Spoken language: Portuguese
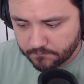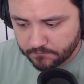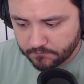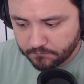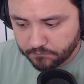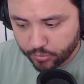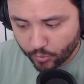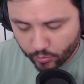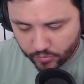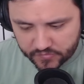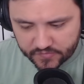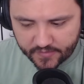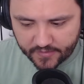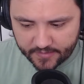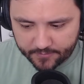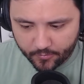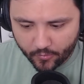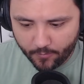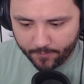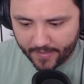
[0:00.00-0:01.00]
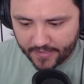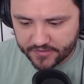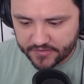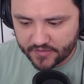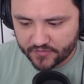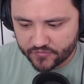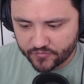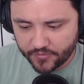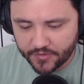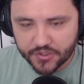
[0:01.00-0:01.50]
brusca ali por parte
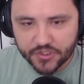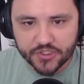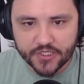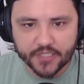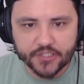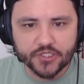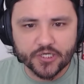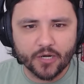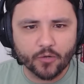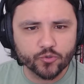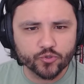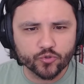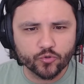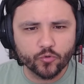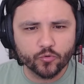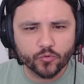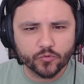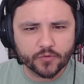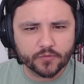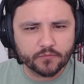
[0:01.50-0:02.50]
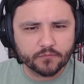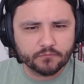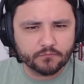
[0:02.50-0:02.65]
da Sony de retirar o jogo